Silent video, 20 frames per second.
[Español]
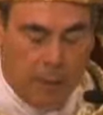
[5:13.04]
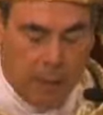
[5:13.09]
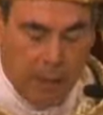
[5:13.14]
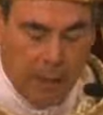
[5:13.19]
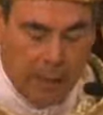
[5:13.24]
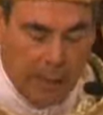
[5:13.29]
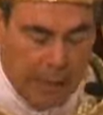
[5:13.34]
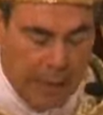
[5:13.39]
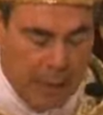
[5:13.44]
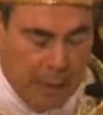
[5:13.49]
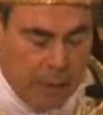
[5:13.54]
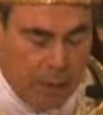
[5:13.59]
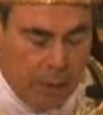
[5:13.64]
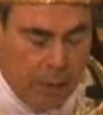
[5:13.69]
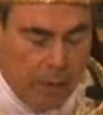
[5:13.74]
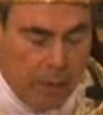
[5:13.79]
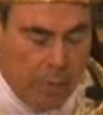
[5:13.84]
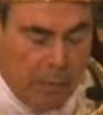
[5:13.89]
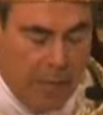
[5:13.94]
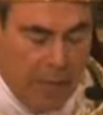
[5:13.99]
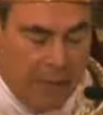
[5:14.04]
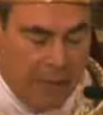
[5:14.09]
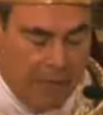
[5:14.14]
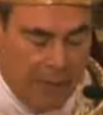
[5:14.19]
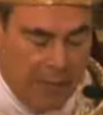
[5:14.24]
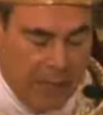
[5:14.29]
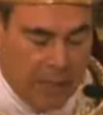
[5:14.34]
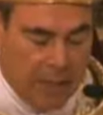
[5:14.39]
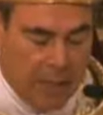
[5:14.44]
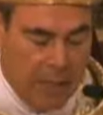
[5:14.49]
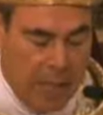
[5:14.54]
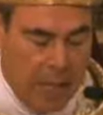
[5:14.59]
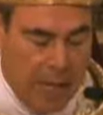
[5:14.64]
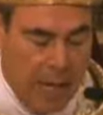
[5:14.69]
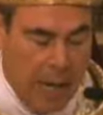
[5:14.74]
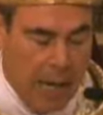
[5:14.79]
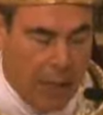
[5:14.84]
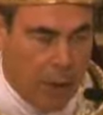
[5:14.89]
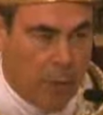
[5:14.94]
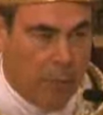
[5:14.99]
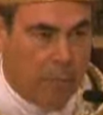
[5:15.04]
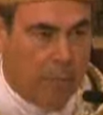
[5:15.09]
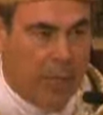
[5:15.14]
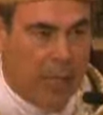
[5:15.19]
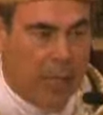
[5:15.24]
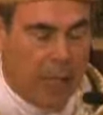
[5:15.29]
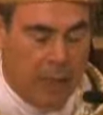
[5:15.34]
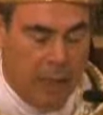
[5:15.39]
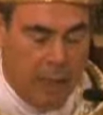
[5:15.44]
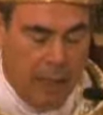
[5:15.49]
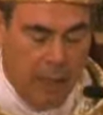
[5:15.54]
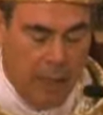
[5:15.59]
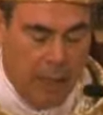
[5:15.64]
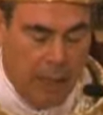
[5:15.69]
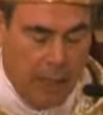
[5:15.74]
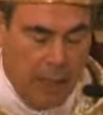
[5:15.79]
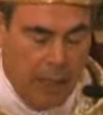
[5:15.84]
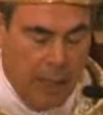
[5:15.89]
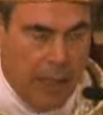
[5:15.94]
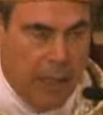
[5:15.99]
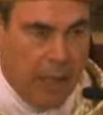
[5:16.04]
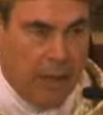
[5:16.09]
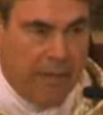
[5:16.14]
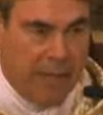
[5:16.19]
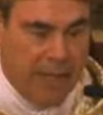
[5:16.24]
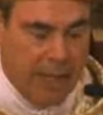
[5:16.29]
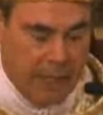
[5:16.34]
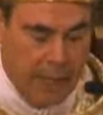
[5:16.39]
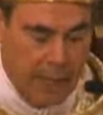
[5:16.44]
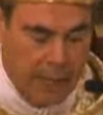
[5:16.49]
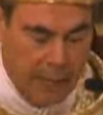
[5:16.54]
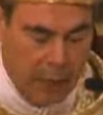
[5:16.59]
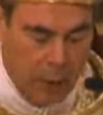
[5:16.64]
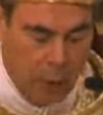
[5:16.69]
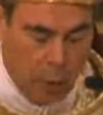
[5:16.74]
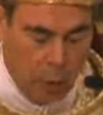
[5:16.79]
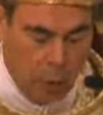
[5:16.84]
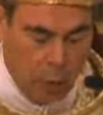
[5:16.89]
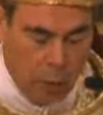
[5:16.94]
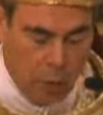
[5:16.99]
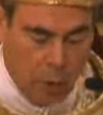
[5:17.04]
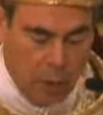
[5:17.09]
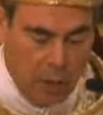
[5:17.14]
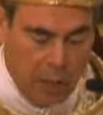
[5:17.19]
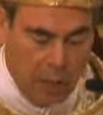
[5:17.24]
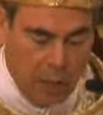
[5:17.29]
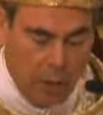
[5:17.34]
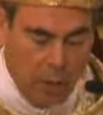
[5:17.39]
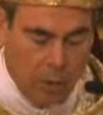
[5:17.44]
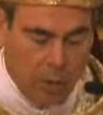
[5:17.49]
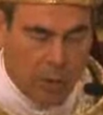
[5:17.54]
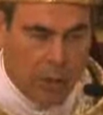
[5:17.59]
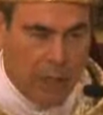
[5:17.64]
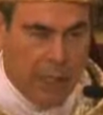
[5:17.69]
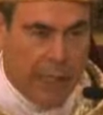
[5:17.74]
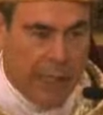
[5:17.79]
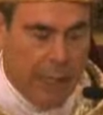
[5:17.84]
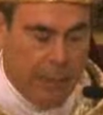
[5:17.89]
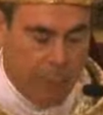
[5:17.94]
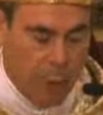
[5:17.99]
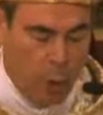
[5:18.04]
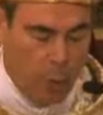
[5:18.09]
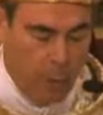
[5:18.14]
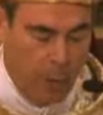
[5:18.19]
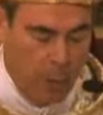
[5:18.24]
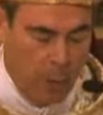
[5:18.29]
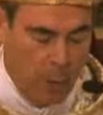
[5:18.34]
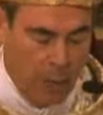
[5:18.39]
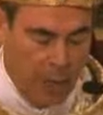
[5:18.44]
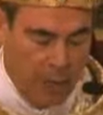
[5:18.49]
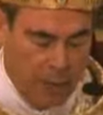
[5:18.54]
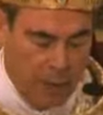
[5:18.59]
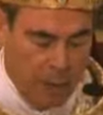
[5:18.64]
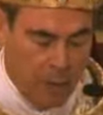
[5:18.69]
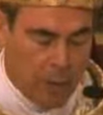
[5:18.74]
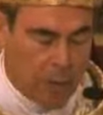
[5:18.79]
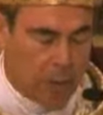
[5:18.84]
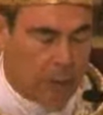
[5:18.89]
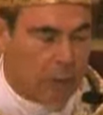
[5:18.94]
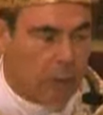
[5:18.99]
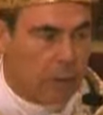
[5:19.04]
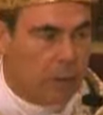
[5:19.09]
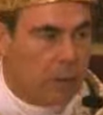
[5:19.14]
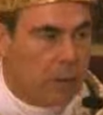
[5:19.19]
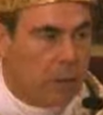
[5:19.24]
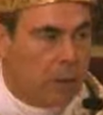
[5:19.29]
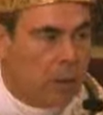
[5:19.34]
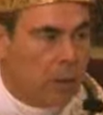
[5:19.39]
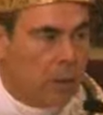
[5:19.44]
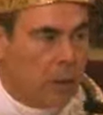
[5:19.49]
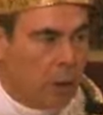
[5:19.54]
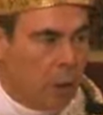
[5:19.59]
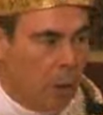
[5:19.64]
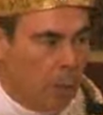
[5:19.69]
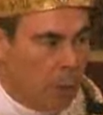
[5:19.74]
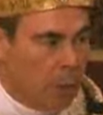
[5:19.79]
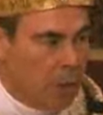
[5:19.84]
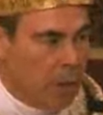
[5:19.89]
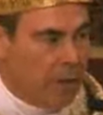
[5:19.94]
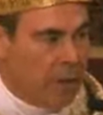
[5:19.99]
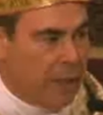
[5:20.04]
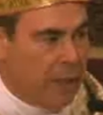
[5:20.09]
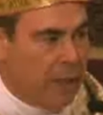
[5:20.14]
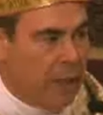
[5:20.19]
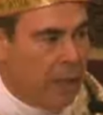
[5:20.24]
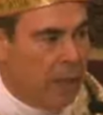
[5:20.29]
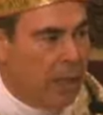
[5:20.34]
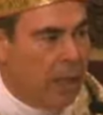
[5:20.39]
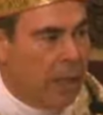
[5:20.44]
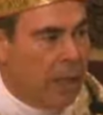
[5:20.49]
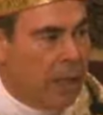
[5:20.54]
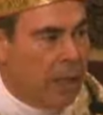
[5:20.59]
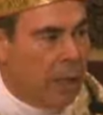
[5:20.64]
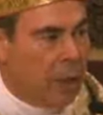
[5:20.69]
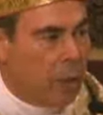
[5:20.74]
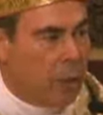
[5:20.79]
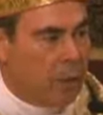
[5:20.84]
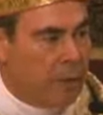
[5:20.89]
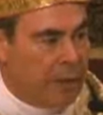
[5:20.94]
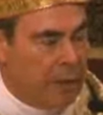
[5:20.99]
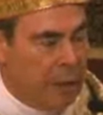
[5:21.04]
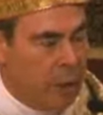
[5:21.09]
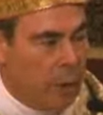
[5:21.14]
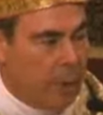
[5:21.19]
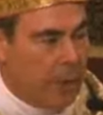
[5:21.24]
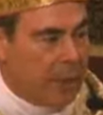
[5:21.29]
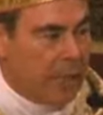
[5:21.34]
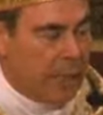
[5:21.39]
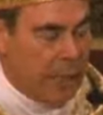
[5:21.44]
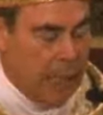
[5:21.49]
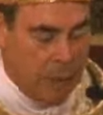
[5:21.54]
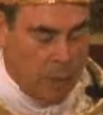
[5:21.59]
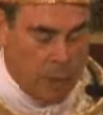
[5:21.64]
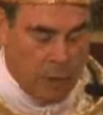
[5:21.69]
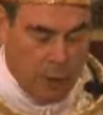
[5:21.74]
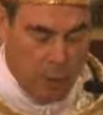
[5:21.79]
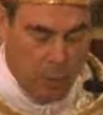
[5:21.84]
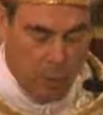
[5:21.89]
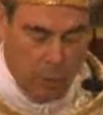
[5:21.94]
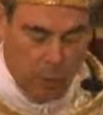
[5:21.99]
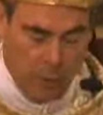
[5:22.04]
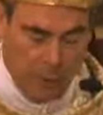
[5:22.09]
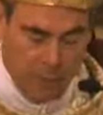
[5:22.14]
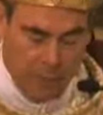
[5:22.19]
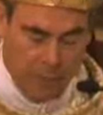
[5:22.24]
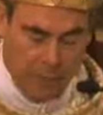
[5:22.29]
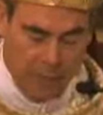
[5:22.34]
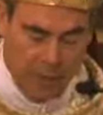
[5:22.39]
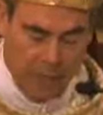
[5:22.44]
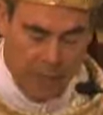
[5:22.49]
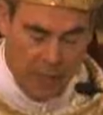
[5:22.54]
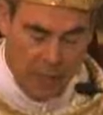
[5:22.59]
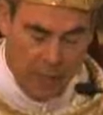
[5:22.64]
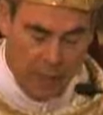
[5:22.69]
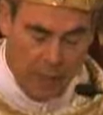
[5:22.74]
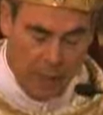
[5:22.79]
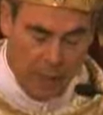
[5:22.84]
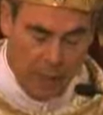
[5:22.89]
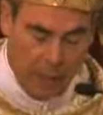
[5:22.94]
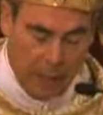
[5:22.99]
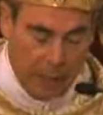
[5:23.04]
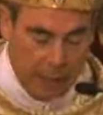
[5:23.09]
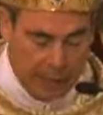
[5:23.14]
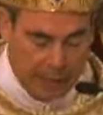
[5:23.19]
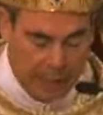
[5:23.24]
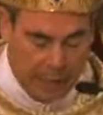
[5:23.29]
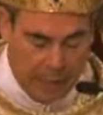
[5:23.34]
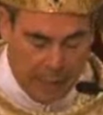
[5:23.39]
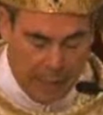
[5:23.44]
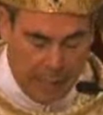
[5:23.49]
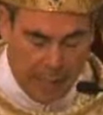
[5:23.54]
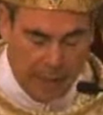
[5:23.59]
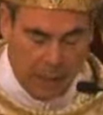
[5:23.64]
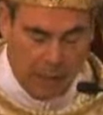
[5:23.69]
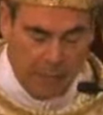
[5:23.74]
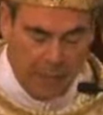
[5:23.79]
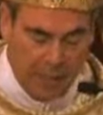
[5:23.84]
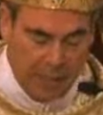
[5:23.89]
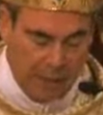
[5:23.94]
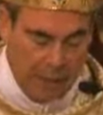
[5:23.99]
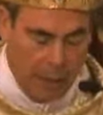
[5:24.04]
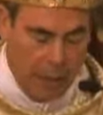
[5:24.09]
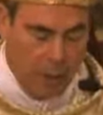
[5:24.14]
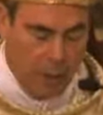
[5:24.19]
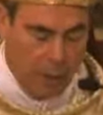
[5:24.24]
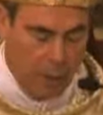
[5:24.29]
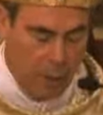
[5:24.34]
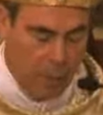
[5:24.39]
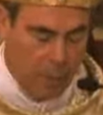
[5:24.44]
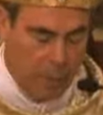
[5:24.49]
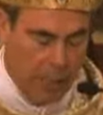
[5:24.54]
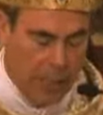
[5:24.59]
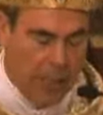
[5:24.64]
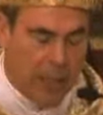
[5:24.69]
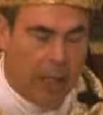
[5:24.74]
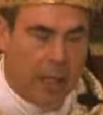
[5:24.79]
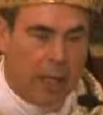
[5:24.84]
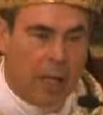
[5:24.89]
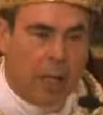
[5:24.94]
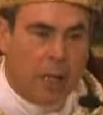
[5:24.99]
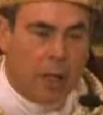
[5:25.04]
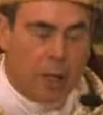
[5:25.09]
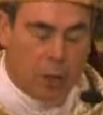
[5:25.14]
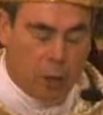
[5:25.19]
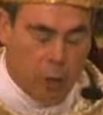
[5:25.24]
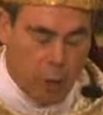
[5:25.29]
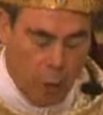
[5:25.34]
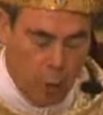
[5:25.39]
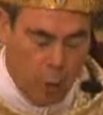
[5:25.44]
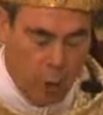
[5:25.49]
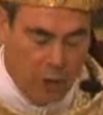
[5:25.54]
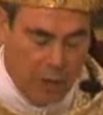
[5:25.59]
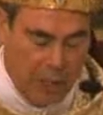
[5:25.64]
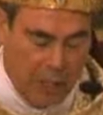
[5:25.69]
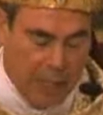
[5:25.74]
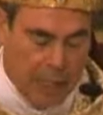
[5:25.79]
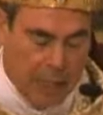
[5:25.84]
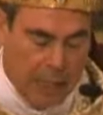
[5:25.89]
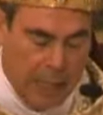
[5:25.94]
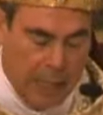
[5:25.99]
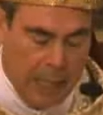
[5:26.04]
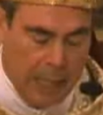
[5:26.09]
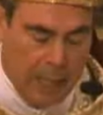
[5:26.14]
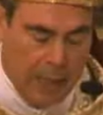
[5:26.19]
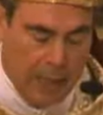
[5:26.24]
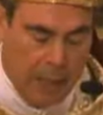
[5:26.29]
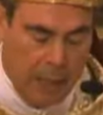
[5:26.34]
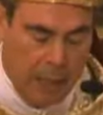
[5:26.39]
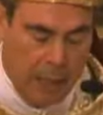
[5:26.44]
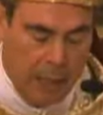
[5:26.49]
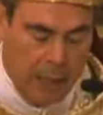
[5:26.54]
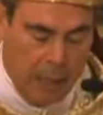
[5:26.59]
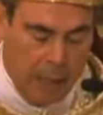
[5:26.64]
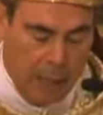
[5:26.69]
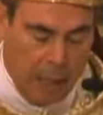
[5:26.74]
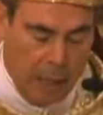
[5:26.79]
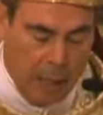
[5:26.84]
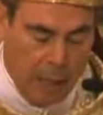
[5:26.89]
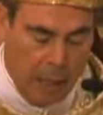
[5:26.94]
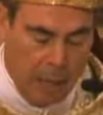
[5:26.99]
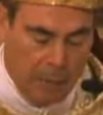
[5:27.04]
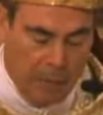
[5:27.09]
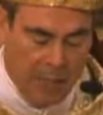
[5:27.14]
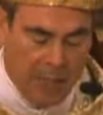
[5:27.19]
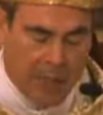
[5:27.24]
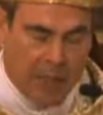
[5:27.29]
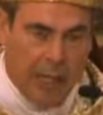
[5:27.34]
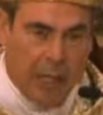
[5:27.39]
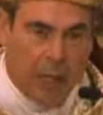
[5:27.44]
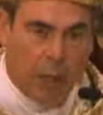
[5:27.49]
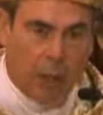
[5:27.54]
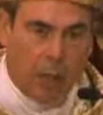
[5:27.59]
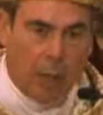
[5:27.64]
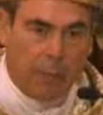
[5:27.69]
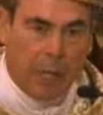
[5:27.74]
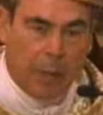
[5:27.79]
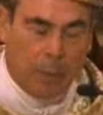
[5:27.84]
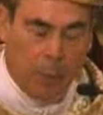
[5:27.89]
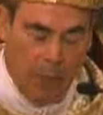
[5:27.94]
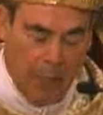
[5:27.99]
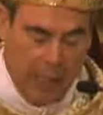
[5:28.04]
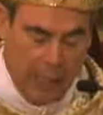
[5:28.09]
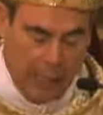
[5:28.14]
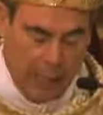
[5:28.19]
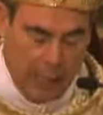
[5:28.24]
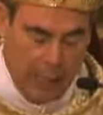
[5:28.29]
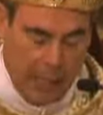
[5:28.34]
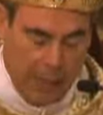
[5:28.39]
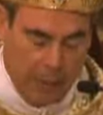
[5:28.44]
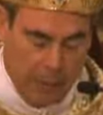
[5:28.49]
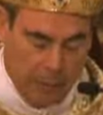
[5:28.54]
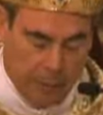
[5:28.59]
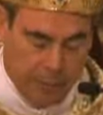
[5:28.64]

Cristo manifiesta al hombre el verdadero rostro de Dios y la propia vocación como dice el Concilio Vaticano II. En realidad, el misterio del hombre solo se esclarece en el misterio del Verbo encarnado.